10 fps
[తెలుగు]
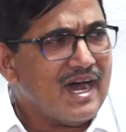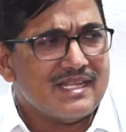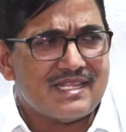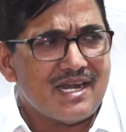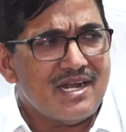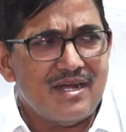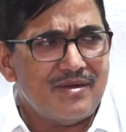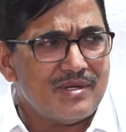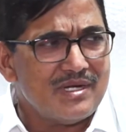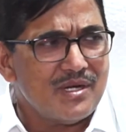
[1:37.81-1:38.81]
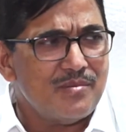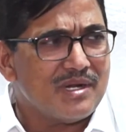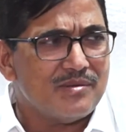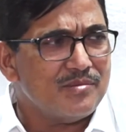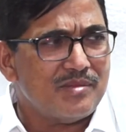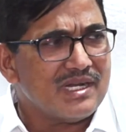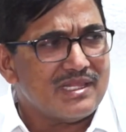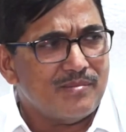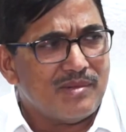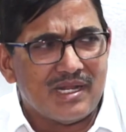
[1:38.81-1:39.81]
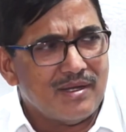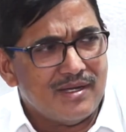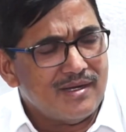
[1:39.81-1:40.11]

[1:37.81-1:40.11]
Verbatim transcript: ఆ తరహా వంటలు మనం మన మన